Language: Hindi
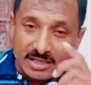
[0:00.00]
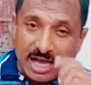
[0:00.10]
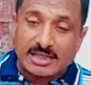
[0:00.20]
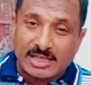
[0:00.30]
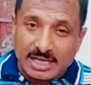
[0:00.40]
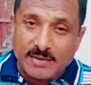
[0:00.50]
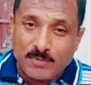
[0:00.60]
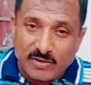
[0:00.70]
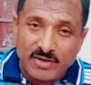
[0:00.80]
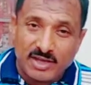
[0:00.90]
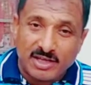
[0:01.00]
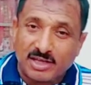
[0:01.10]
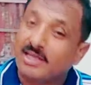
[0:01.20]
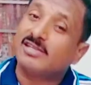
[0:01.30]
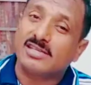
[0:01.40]
क्या तेरी बीवी
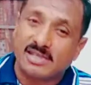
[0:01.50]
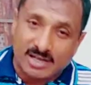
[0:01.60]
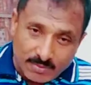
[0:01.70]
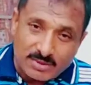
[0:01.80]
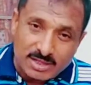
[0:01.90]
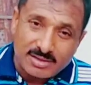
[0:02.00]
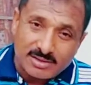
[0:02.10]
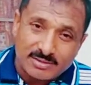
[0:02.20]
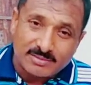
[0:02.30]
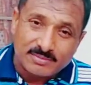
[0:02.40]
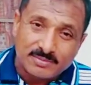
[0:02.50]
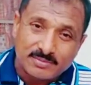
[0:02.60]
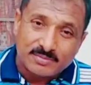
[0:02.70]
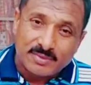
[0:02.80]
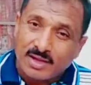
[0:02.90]
किसी से कम थी
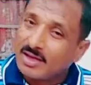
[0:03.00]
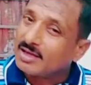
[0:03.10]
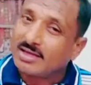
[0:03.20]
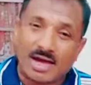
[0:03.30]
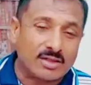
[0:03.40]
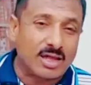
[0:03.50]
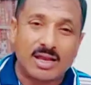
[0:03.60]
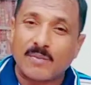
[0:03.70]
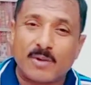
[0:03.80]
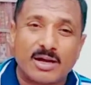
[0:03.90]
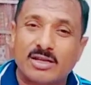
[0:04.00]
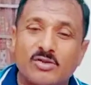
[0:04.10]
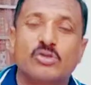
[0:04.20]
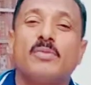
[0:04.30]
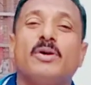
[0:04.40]
क्या अल्लाह पाक ने
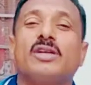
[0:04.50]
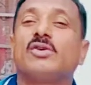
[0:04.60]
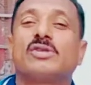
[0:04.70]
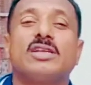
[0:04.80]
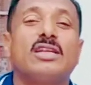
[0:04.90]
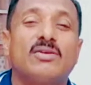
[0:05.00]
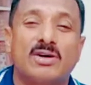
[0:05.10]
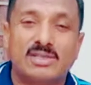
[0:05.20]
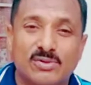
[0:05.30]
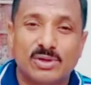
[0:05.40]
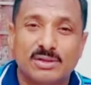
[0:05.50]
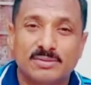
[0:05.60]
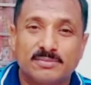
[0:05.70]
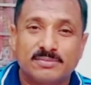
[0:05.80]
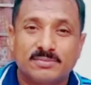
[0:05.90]
तुझे बेटियों से नहीं नवाजा
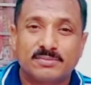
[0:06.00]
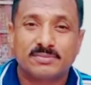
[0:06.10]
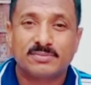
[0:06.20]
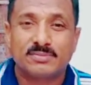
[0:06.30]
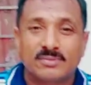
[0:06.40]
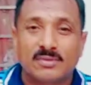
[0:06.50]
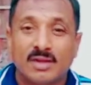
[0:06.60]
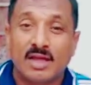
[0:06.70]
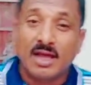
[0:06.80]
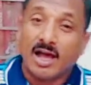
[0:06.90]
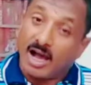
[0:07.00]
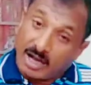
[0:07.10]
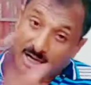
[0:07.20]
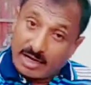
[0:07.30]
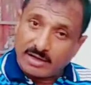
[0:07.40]

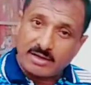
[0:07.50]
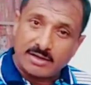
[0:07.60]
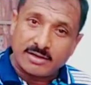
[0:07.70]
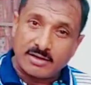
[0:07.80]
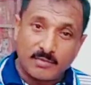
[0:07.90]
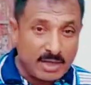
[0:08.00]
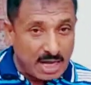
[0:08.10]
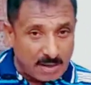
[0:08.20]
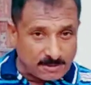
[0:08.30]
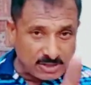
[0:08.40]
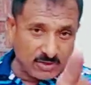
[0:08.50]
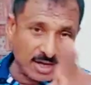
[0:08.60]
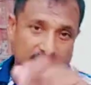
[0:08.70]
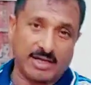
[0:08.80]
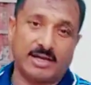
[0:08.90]
हुआ अगर मेरा आपसे
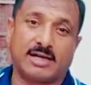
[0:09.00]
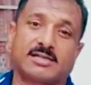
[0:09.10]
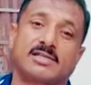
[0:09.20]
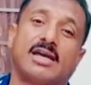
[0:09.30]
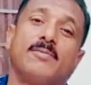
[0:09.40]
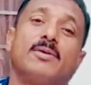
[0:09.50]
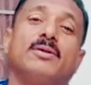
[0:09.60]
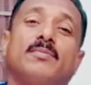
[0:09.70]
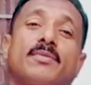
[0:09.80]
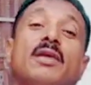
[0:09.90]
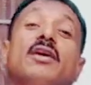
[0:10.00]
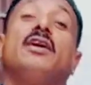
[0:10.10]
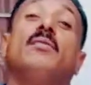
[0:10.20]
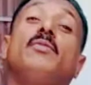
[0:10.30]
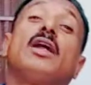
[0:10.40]
सवाल है असगर साहब
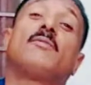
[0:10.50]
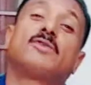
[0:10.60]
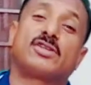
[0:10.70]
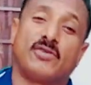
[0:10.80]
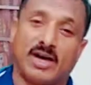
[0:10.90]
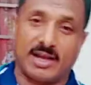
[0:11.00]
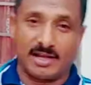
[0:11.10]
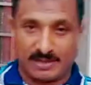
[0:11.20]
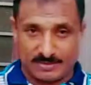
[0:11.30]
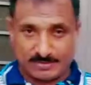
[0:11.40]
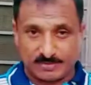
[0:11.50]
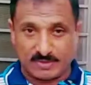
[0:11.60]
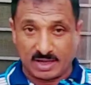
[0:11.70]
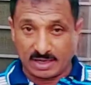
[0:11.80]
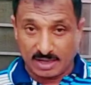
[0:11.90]
मेरा आपसे सवाल है
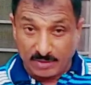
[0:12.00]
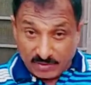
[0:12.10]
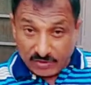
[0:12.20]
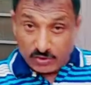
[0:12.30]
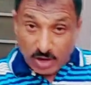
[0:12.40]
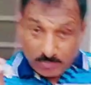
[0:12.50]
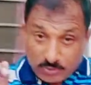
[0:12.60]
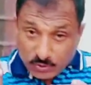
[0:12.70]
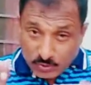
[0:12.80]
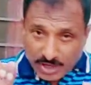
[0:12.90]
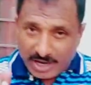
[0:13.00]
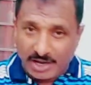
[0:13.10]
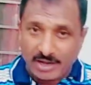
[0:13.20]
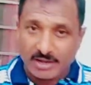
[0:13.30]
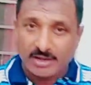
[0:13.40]
अगर मेरी वीडियो आप सुन रहे
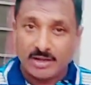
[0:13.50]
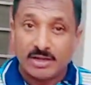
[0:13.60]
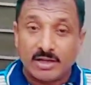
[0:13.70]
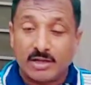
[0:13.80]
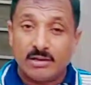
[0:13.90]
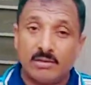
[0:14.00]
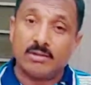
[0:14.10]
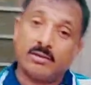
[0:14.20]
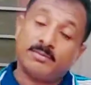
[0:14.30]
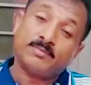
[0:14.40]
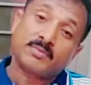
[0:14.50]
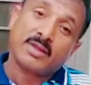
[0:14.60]
हैं